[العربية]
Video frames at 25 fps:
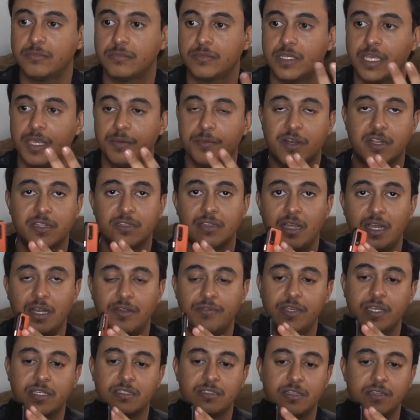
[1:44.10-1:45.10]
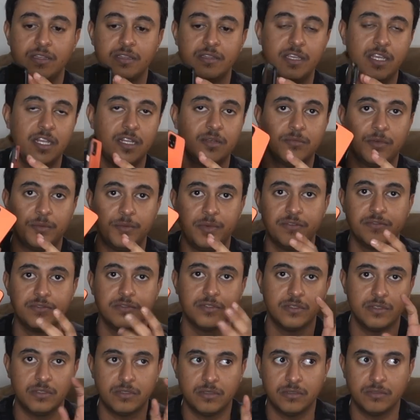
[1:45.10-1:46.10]
كاميرا الخلفيه سنتين هم
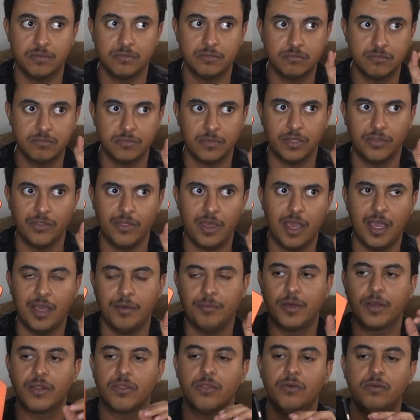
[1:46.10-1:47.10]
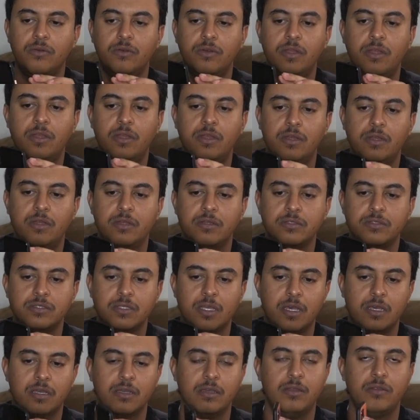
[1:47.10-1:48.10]
بنفس الاضاءه برضو
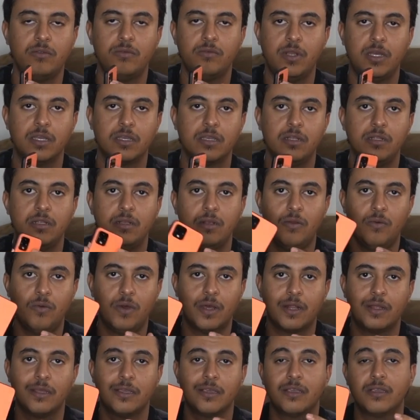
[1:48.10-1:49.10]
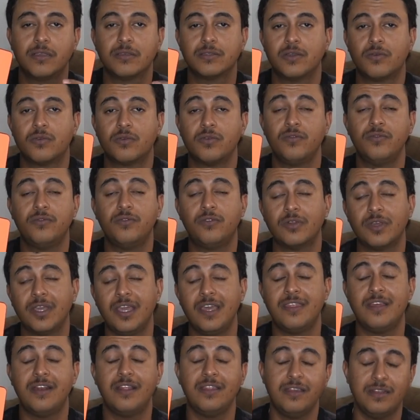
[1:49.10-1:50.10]
تاخذ ولكن اللي ورا يتصورون 4K
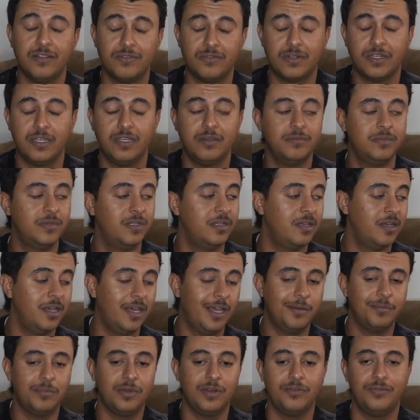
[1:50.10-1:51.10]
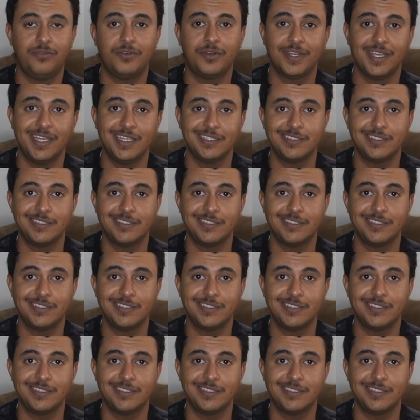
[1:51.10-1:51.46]
30 فريم ابل 4K